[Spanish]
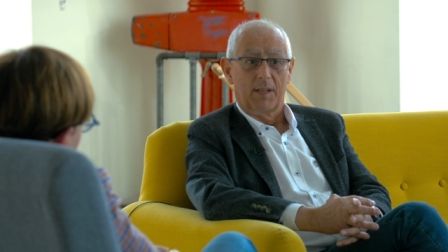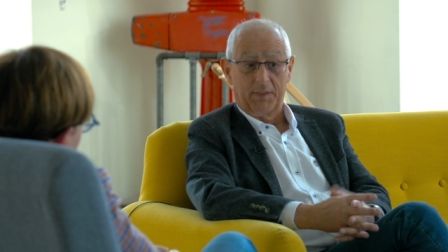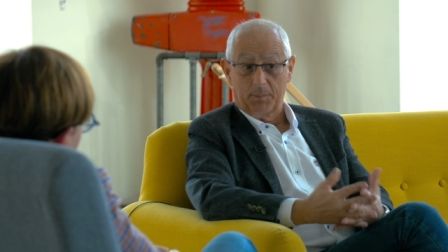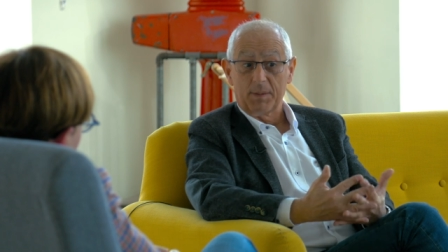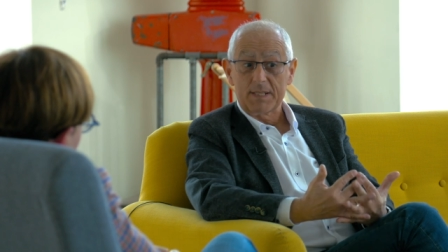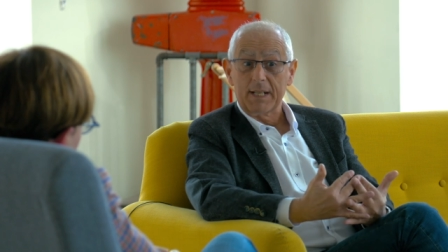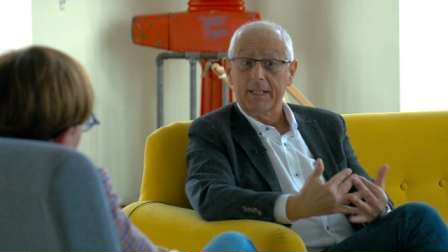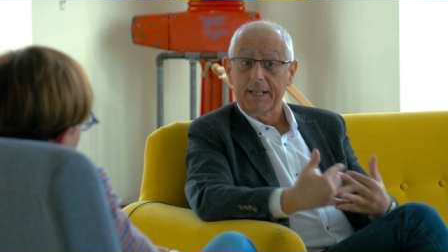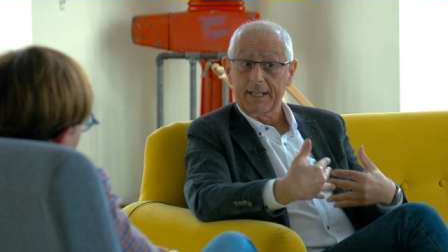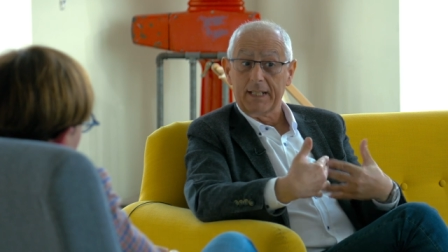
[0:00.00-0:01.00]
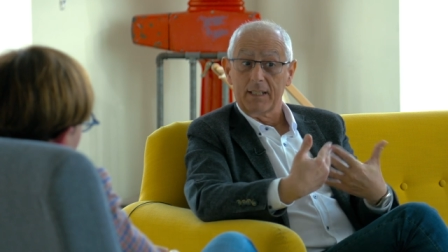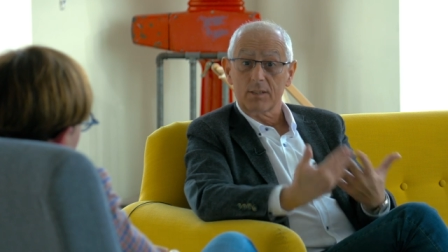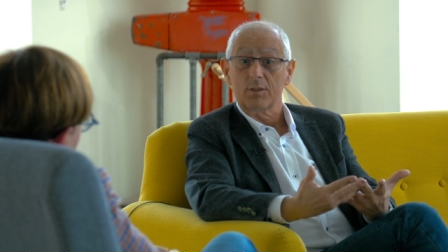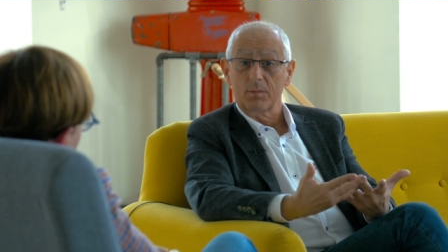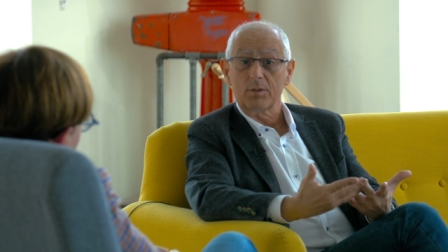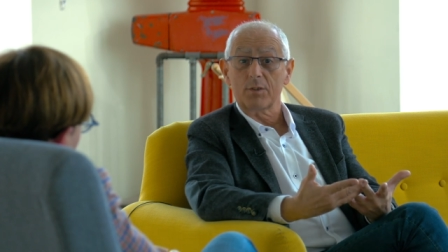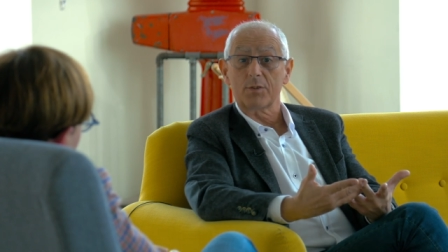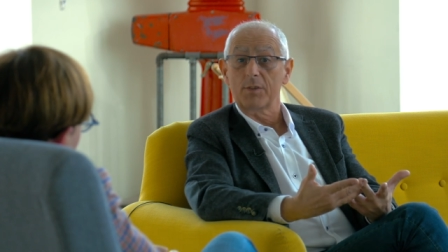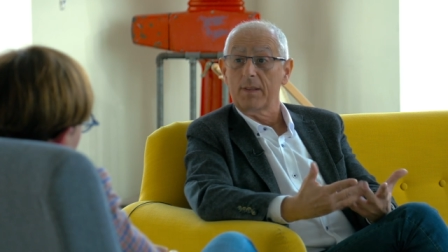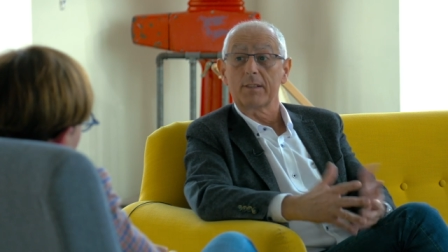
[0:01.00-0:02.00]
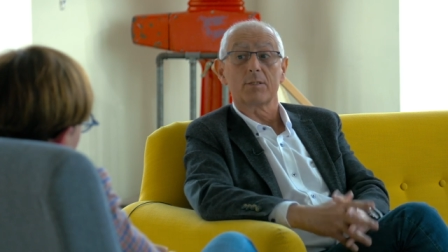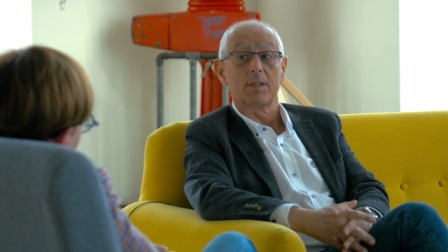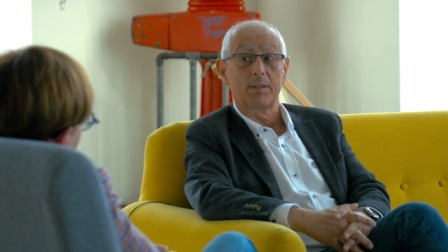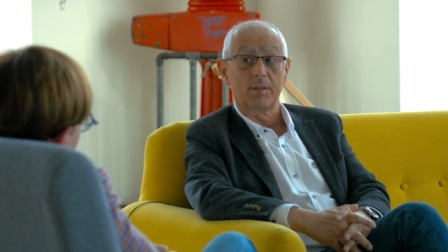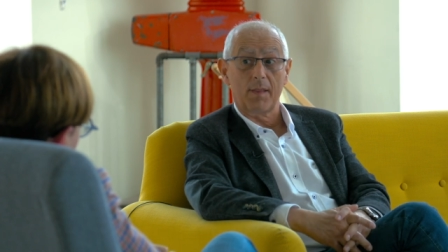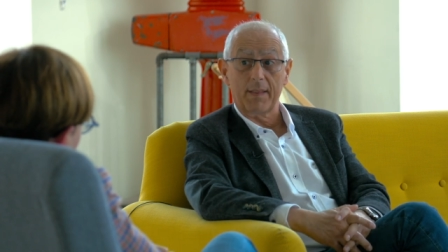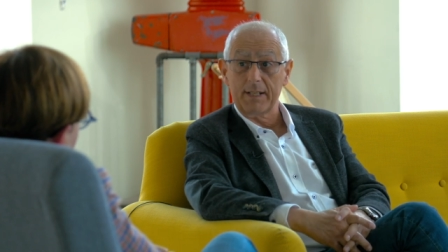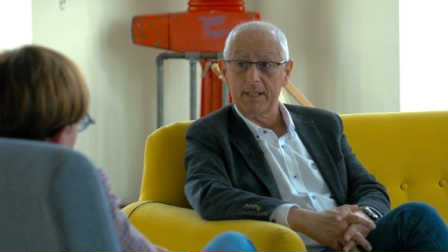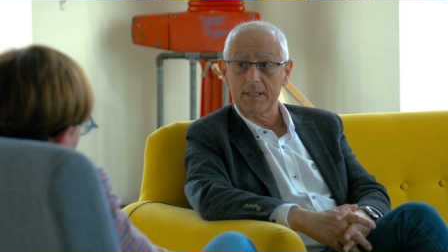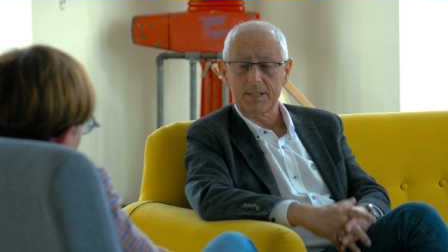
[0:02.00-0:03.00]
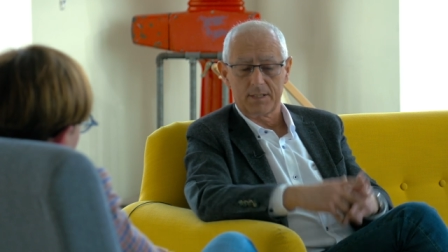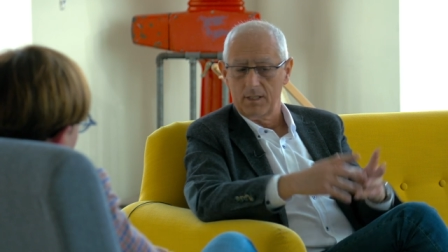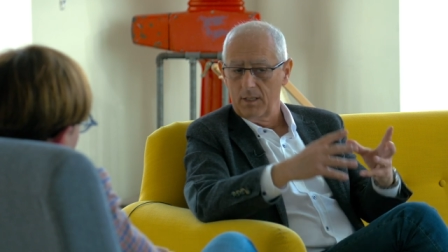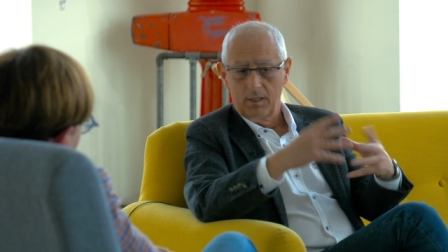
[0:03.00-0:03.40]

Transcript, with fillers: hacer pensar que en realidad somos los ciudadanos y ciudadanas